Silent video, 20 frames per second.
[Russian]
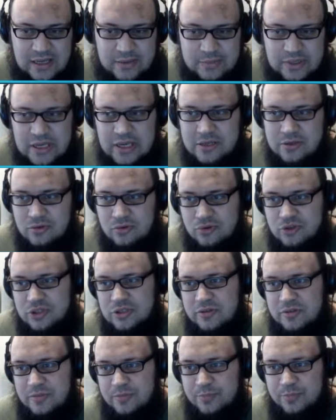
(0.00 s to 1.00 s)
А мне их
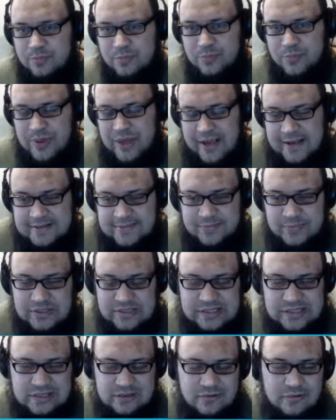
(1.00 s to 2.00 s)
нужно
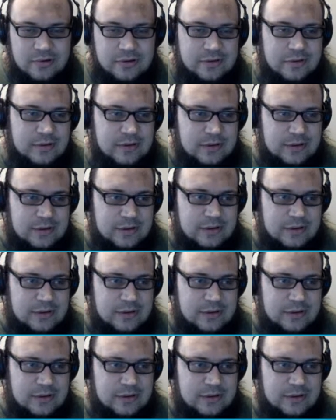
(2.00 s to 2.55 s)
5500. 500.